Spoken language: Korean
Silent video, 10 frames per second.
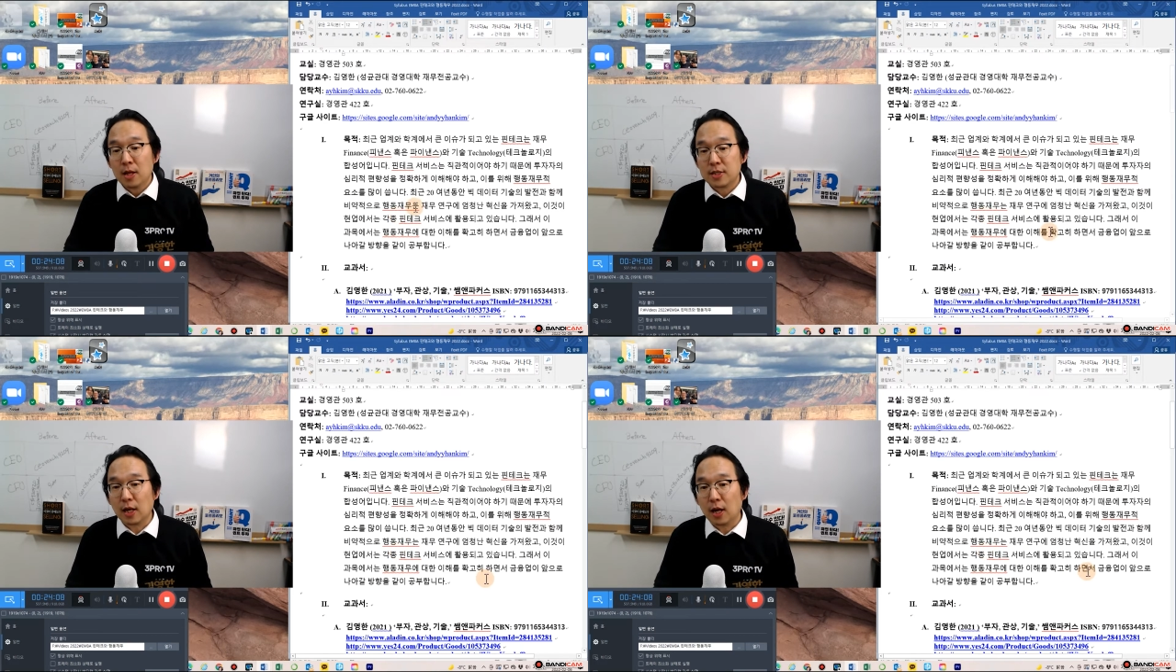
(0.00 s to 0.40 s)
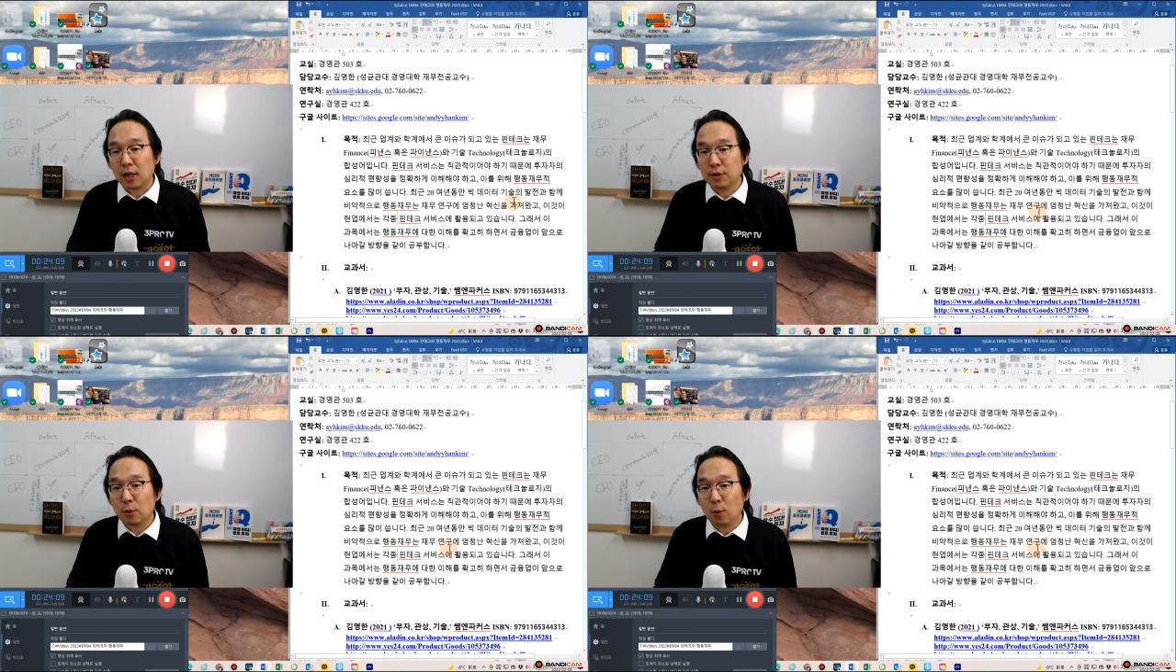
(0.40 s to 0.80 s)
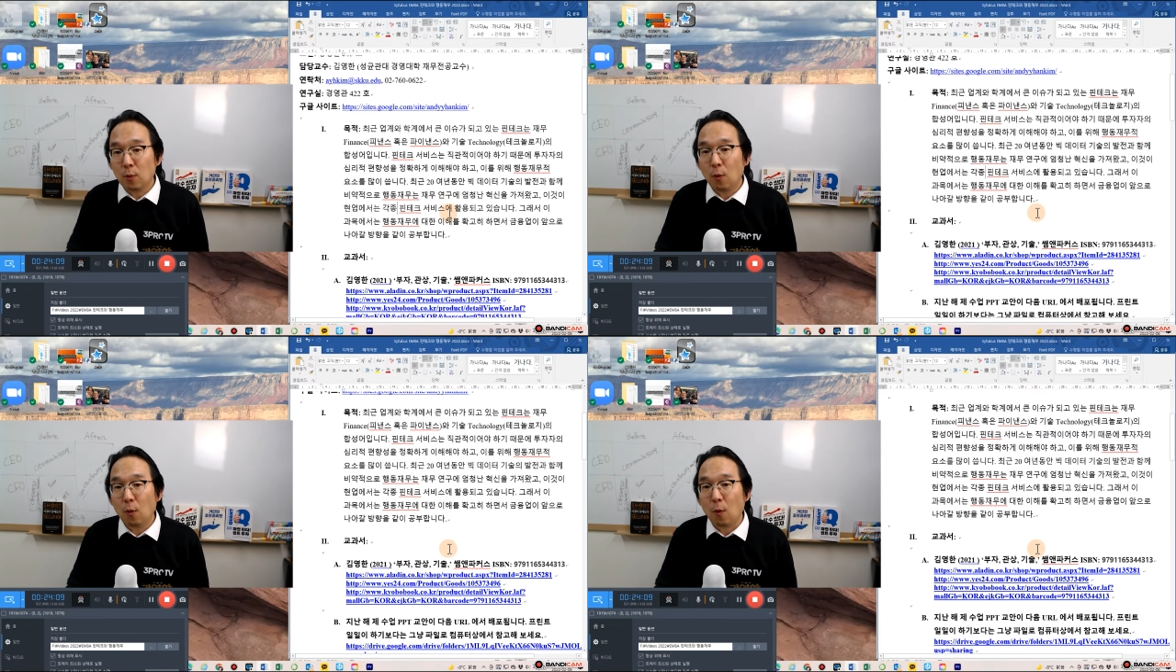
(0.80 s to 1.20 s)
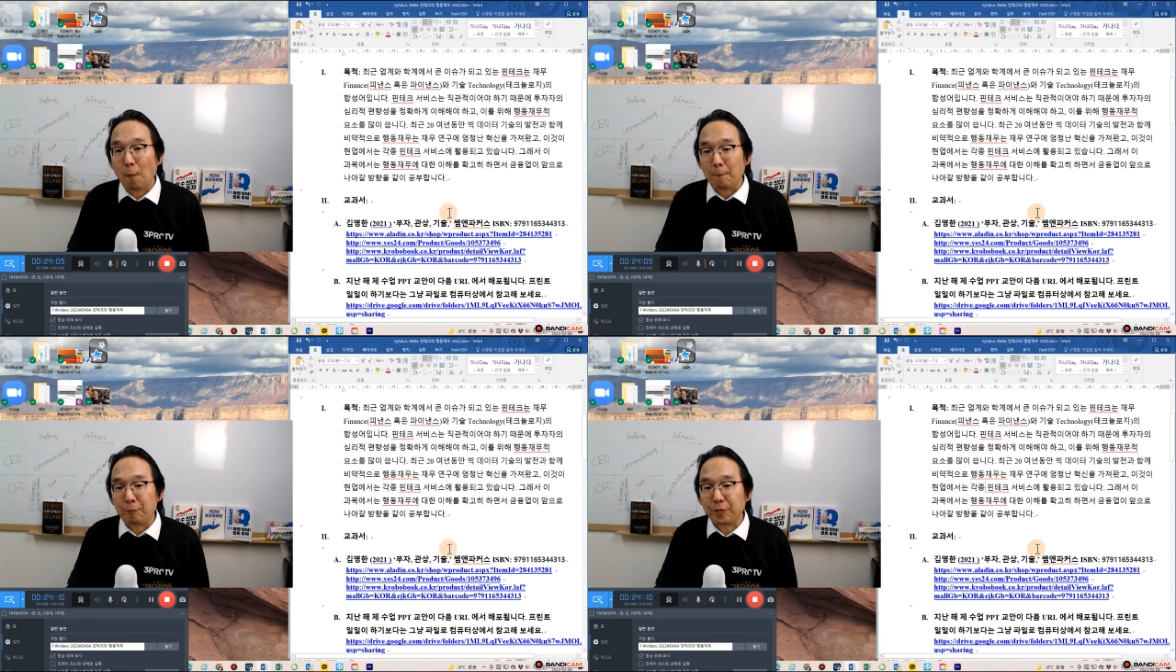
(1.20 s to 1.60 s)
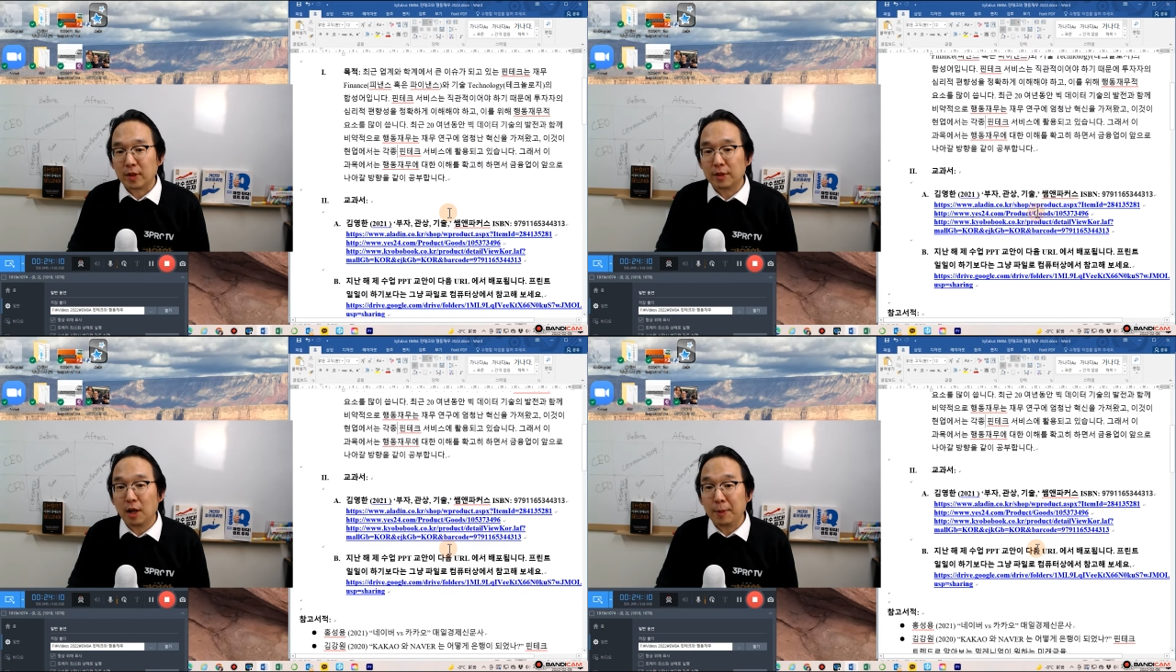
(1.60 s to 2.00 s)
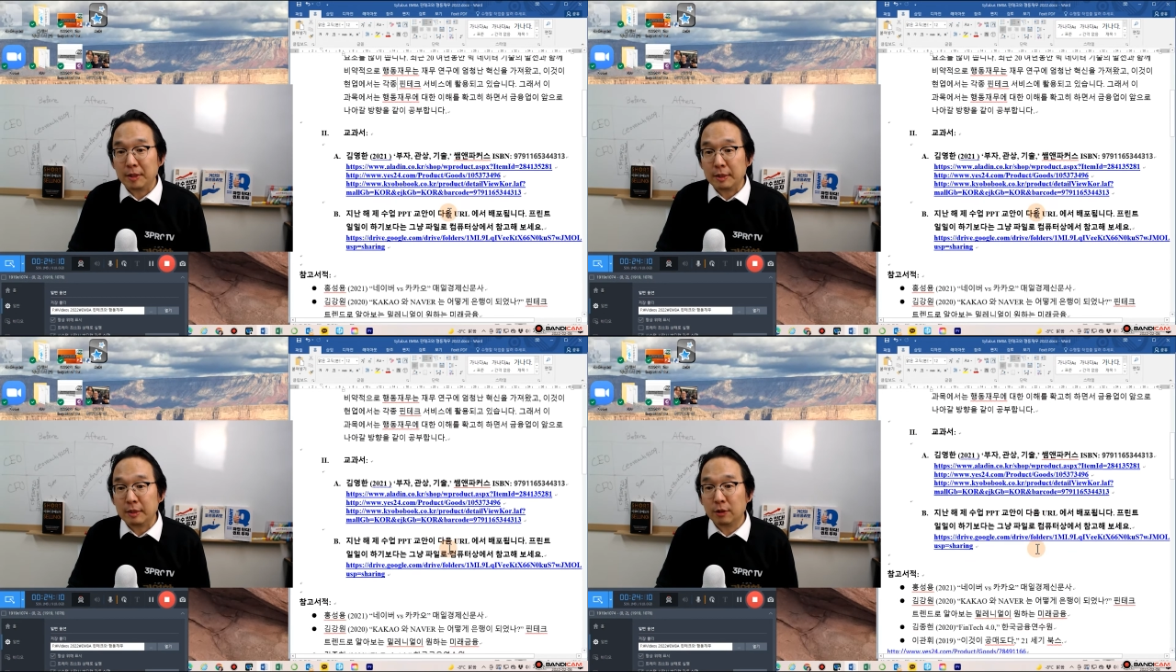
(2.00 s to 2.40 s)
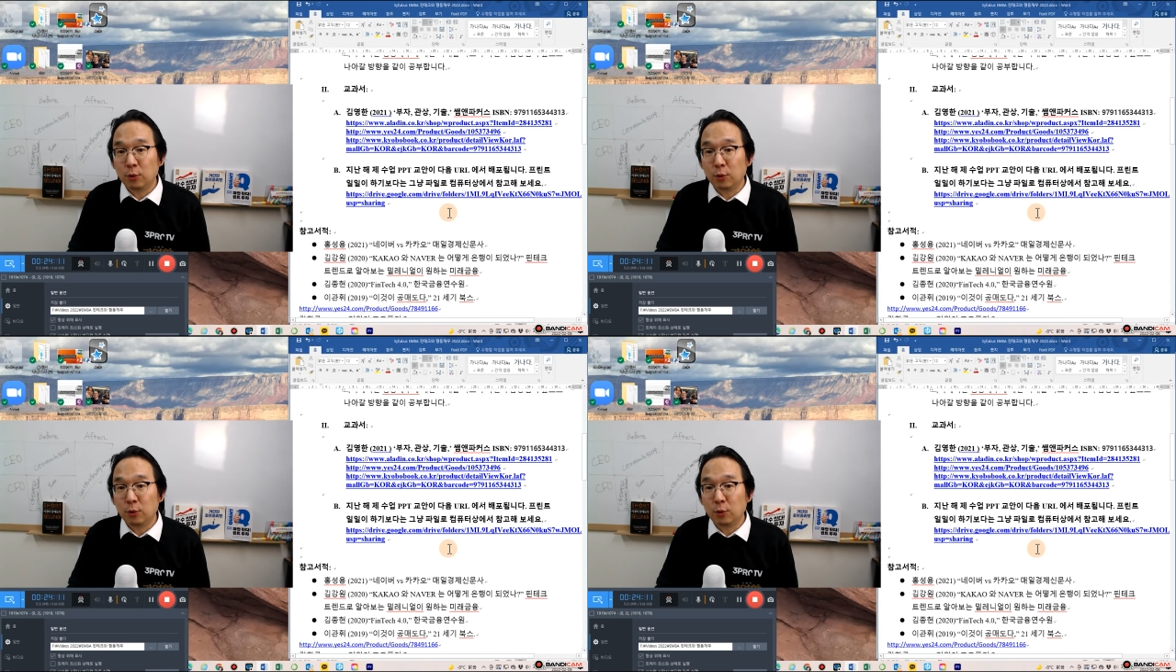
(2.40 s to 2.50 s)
자, 그렇고 그 다음에는